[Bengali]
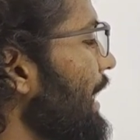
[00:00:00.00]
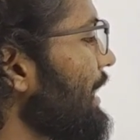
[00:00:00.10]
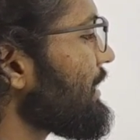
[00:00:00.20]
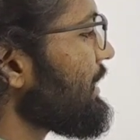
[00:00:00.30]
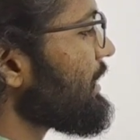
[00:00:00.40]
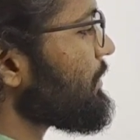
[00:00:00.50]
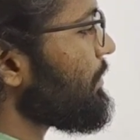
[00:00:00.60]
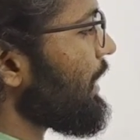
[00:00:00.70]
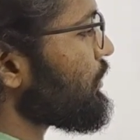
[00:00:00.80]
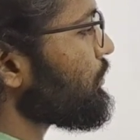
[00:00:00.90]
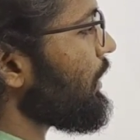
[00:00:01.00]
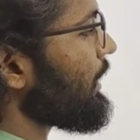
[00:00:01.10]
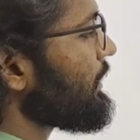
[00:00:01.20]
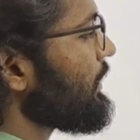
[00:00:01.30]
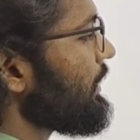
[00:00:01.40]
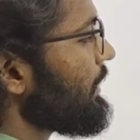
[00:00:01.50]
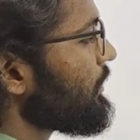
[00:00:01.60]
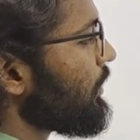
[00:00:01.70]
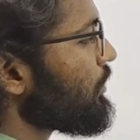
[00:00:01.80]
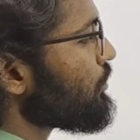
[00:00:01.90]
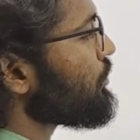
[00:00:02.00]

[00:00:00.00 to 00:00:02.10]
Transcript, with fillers: প্লাস এক্স প্লাস ওয়ান ইকুয়াল টু